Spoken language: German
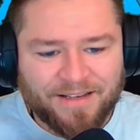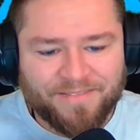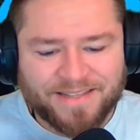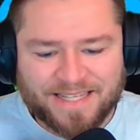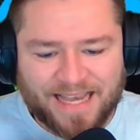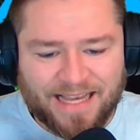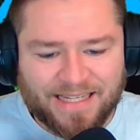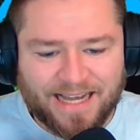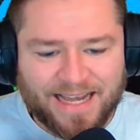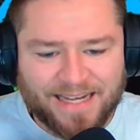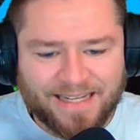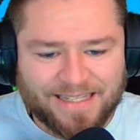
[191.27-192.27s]
was er hier
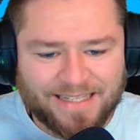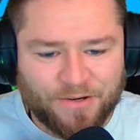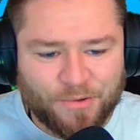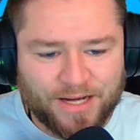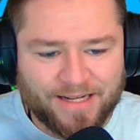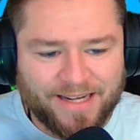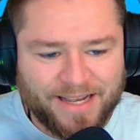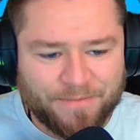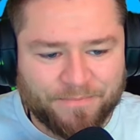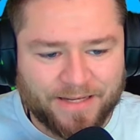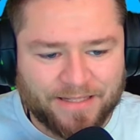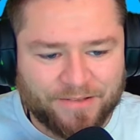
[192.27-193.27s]
eigentlich auch an
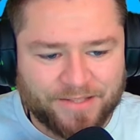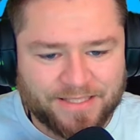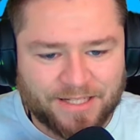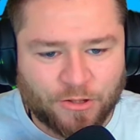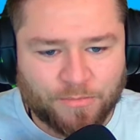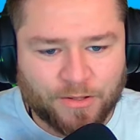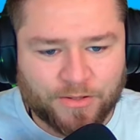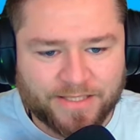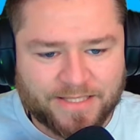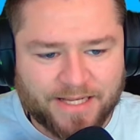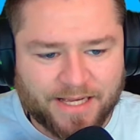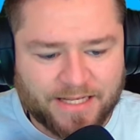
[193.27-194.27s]
Leben hat, Leute. Da kommt auch
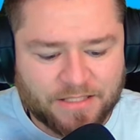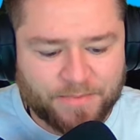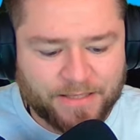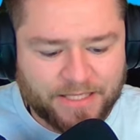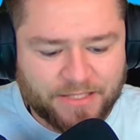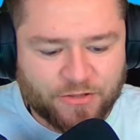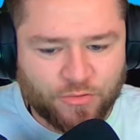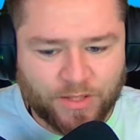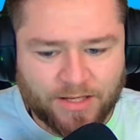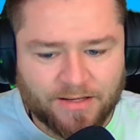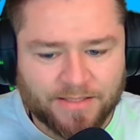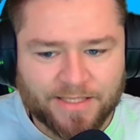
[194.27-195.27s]
jetzt hier erstmal nichts
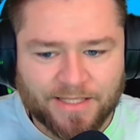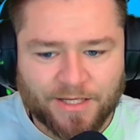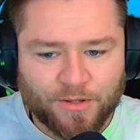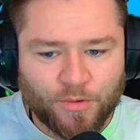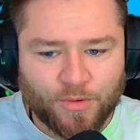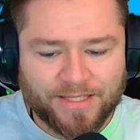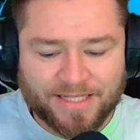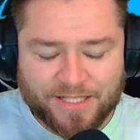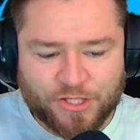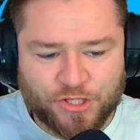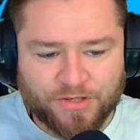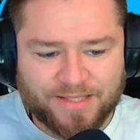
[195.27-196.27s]
durch. Und das
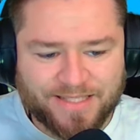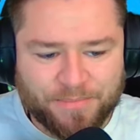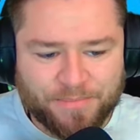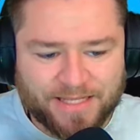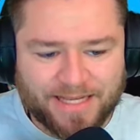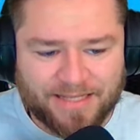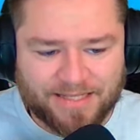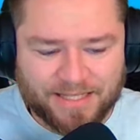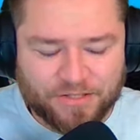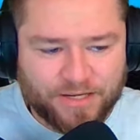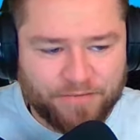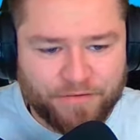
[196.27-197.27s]
ist schon ziemlich krass.
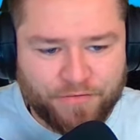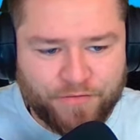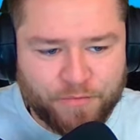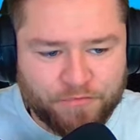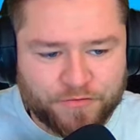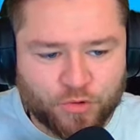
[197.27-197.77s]
Also Level 5 to